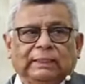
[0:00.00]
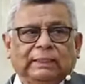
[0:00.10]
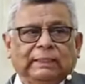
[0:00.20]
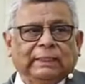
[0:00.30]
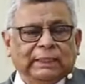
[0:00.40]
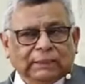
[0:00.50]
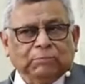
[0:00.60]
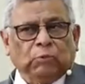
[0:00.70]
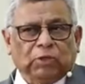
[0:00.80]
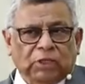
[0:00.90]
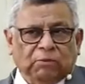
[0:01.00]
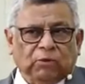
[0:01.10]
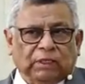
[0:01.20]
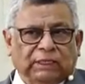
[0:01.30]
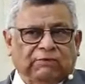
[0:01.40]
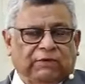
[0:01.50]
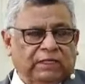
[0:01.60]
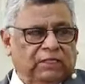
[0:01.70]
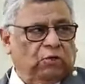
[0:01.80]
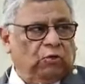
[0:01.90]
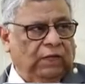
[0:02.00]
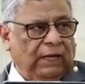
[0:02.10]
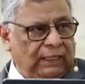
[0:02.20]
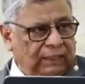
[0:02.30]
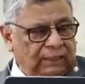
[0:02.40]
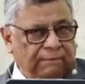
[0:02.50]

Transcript: es motivo de reflexionar